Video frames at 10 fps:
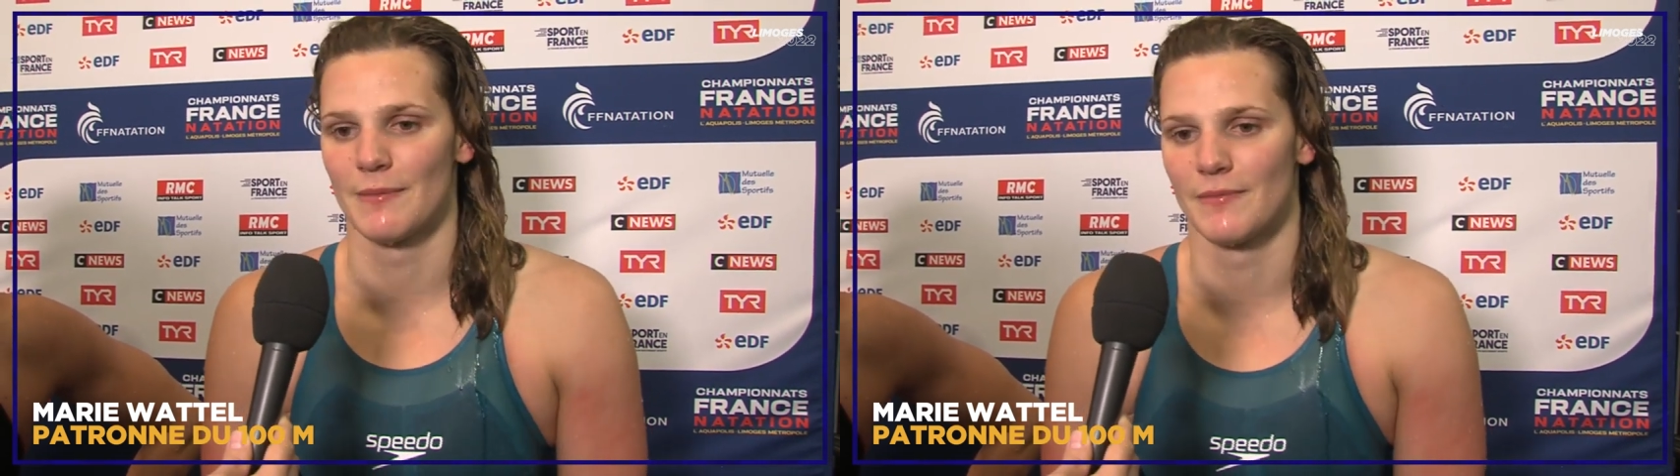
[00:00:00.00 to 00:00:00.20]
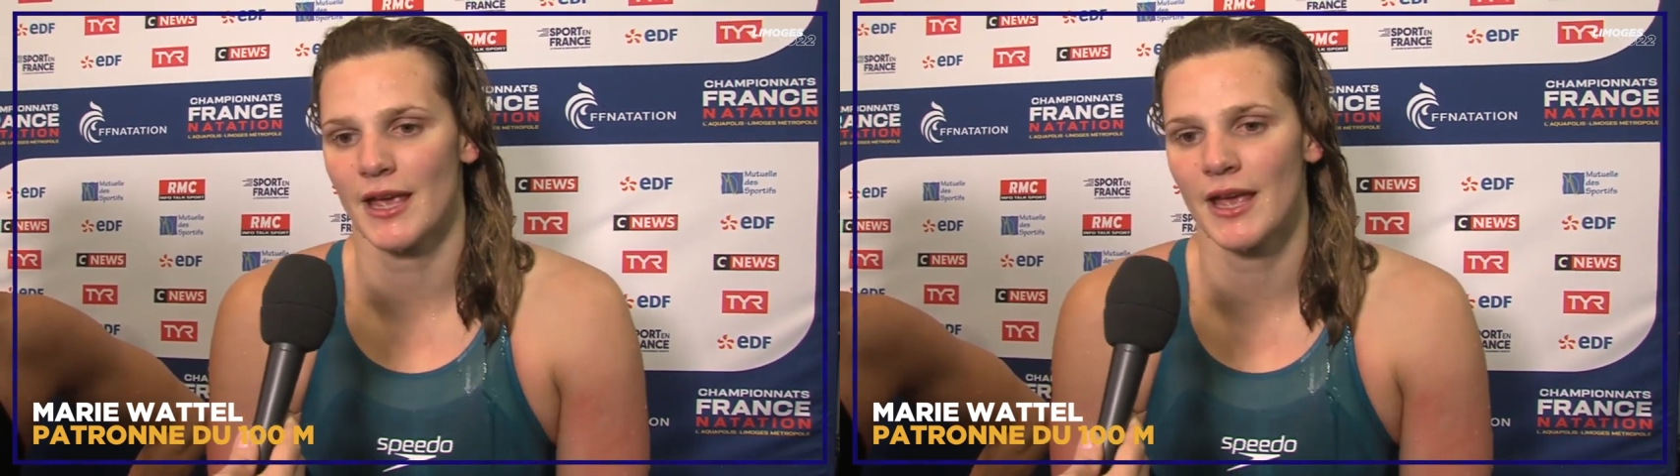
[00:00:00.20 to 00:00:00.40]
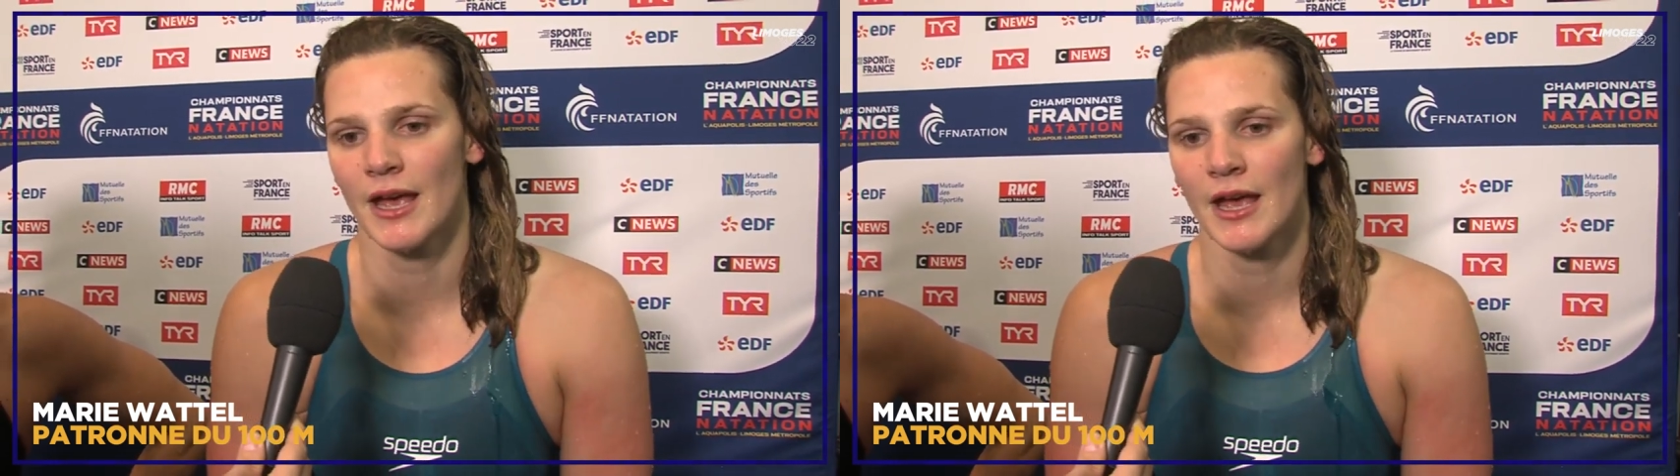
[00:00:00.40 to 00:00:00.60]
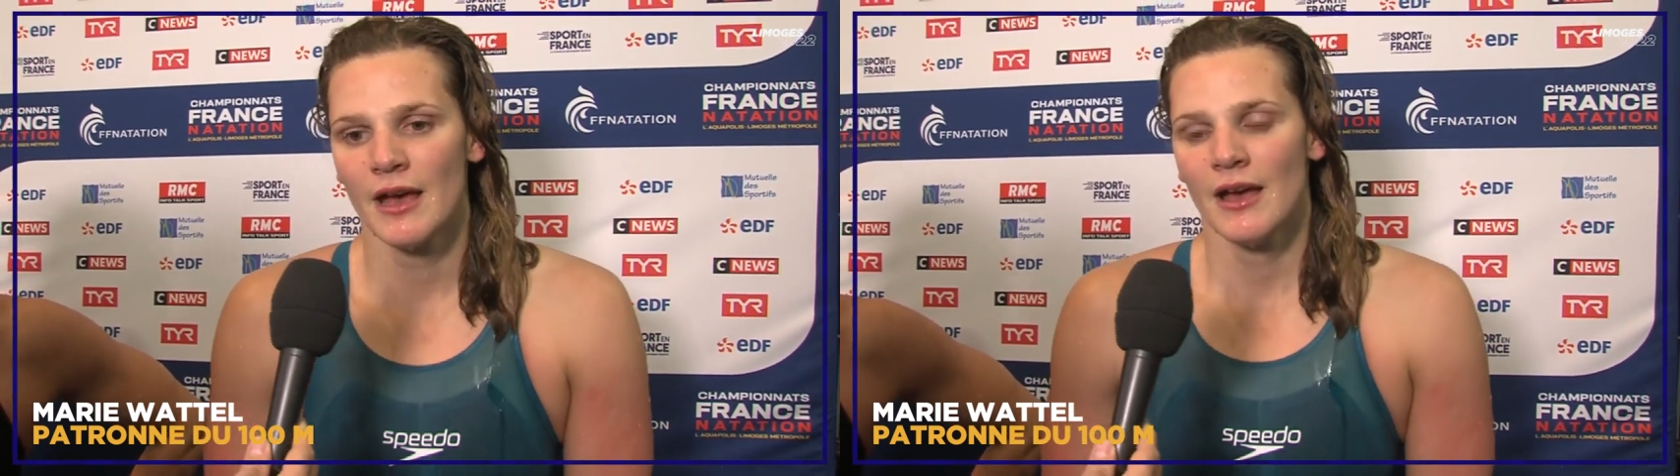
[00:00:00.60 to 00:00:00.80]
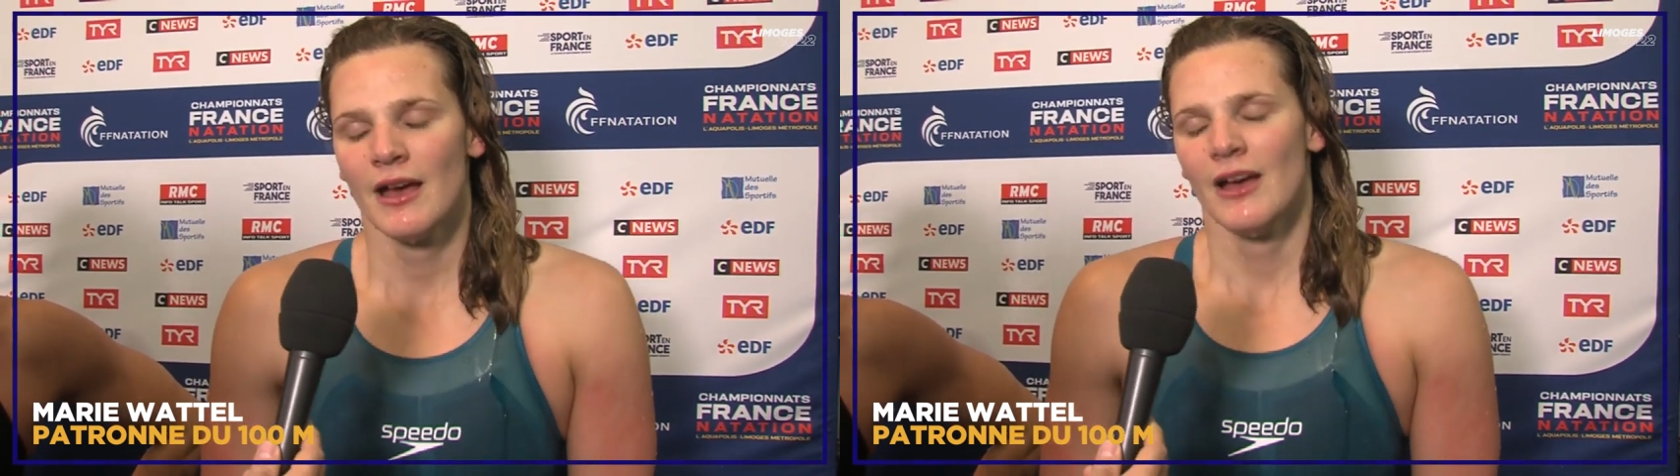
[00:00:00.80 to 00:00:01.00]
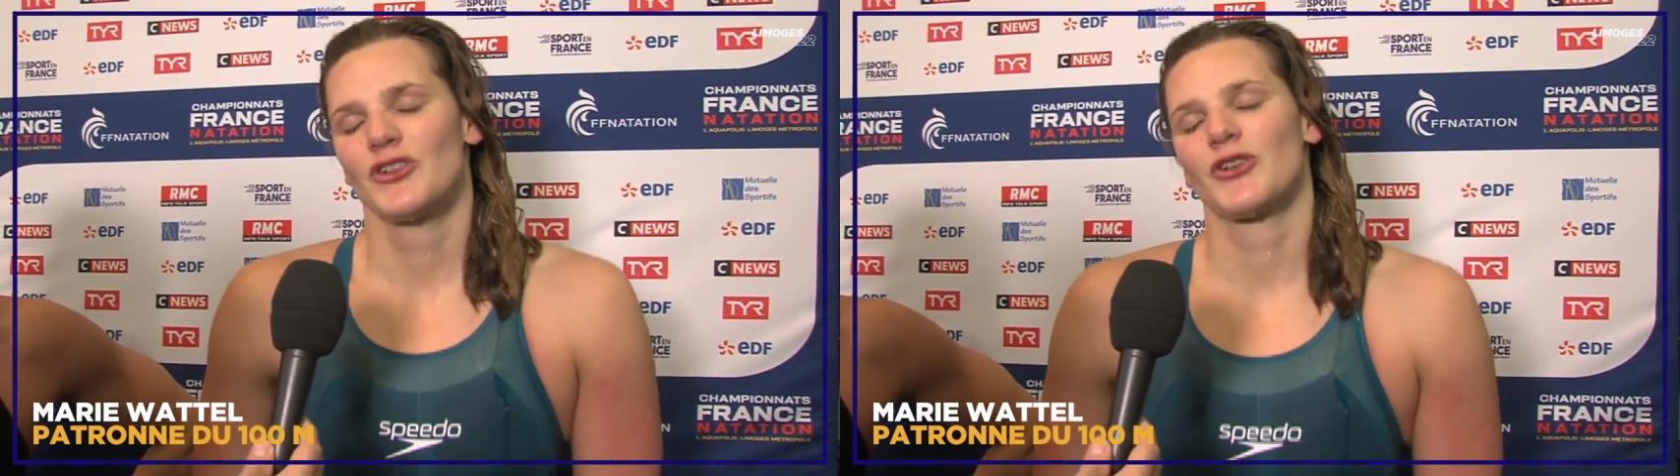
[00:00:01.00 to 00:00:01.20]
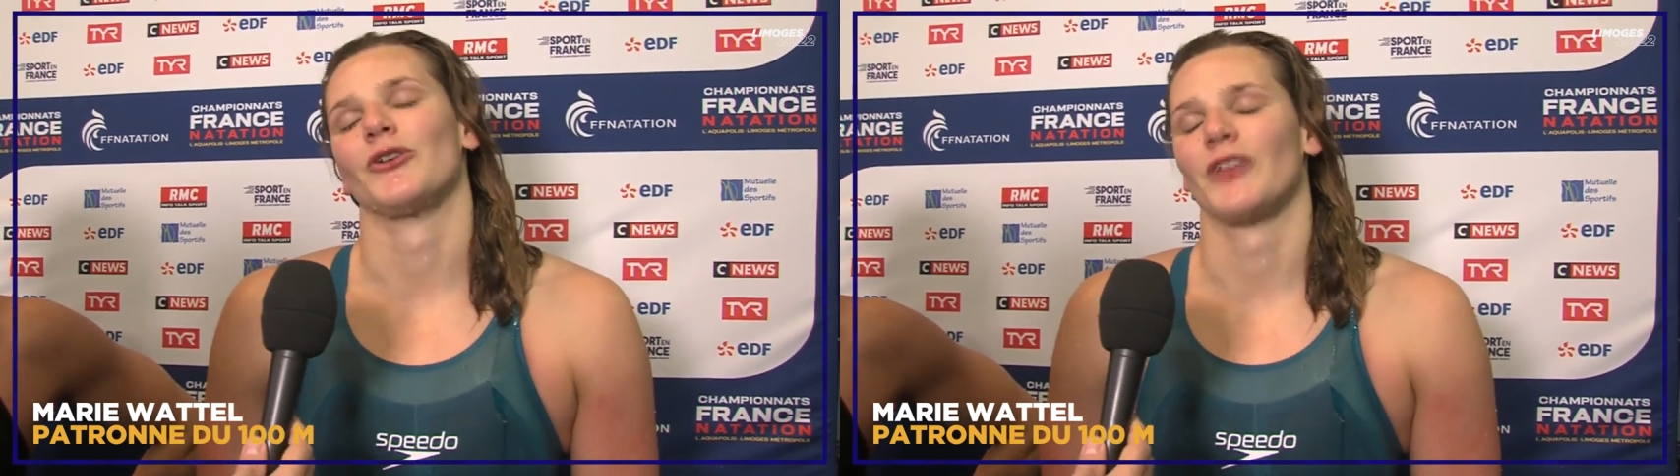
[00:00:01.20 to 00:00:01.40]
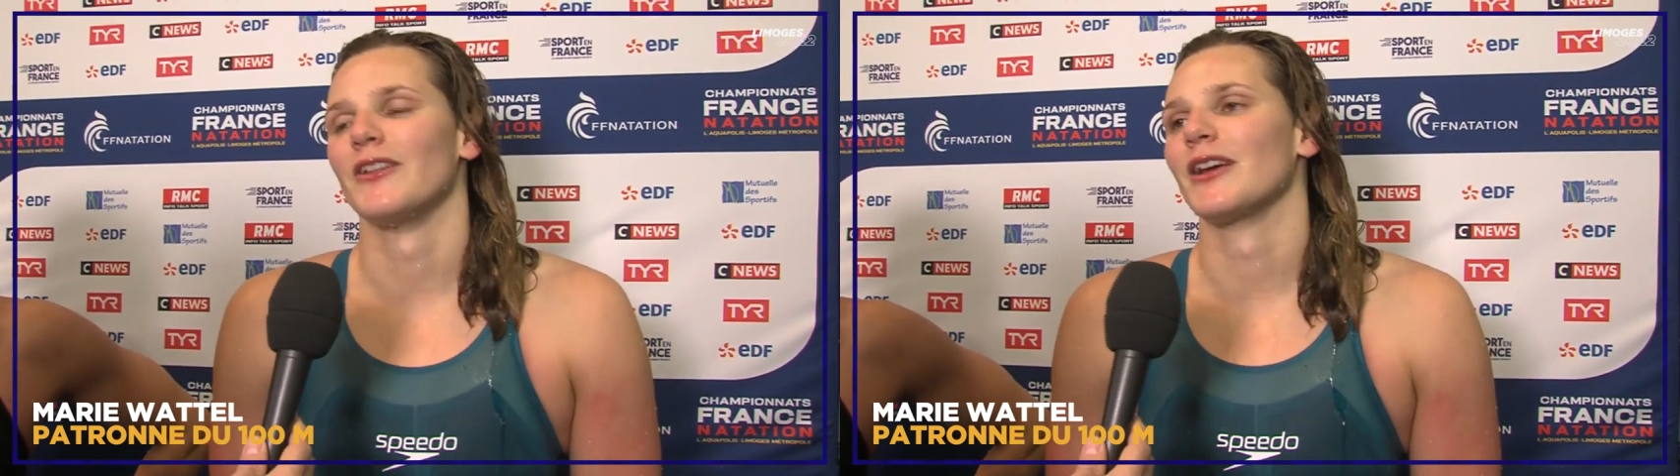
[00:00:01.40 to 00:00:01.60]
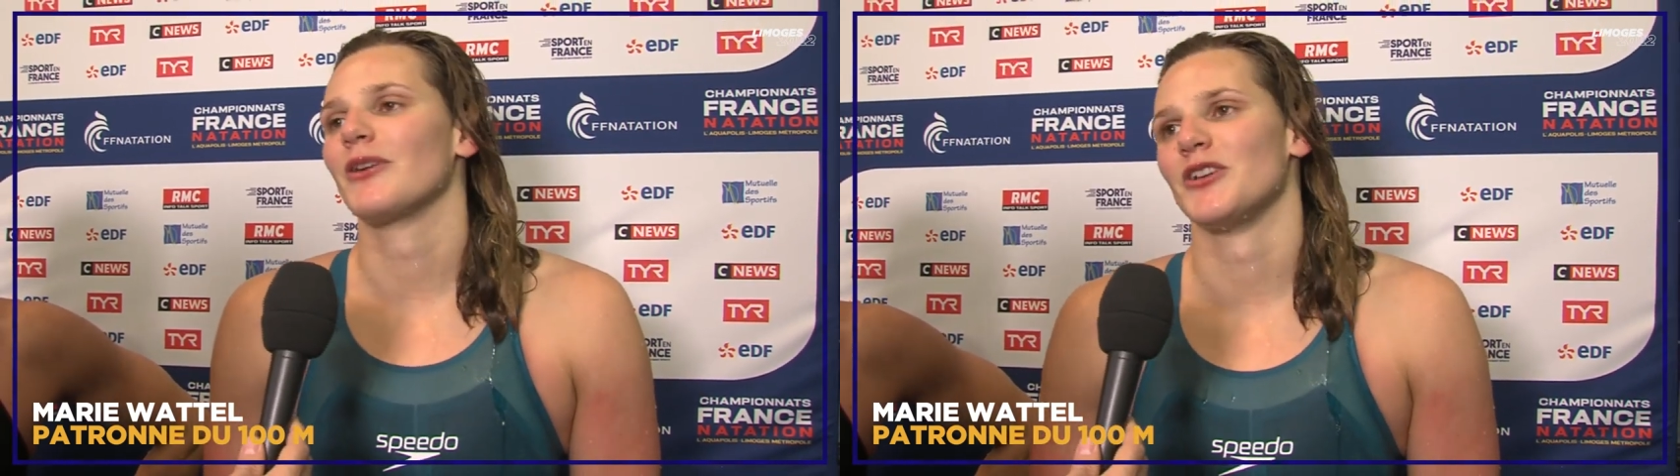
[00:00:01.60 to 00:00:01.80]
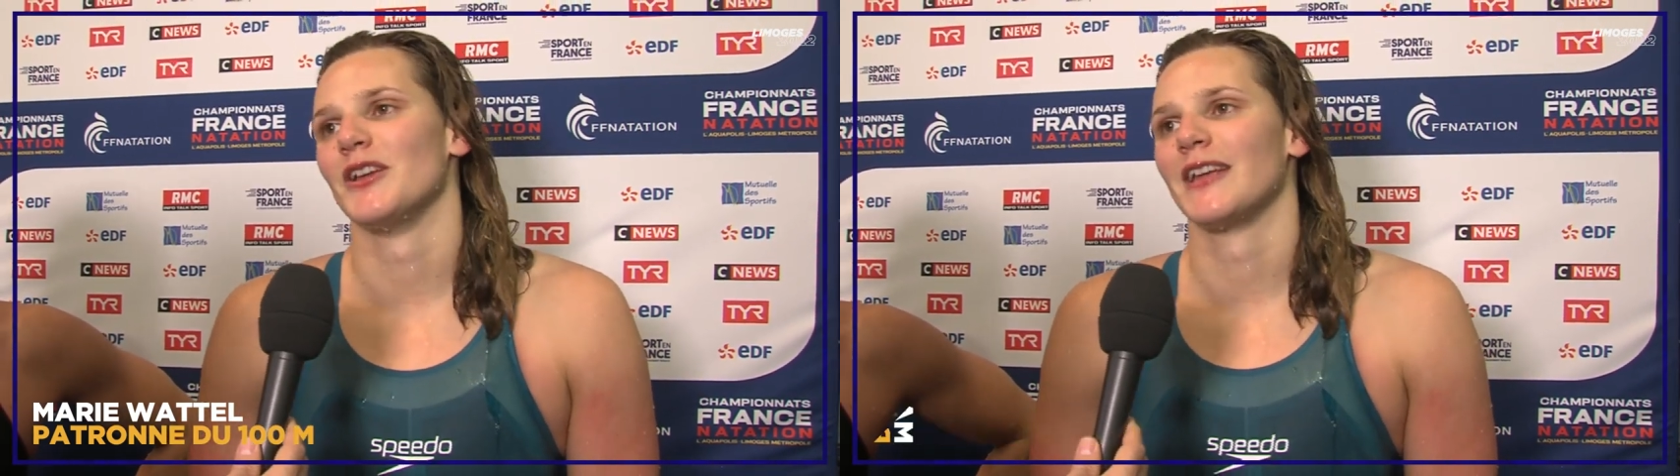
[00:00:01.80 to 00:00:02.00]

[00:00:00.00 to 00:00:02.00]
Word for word: mais je suis contente de décrocher une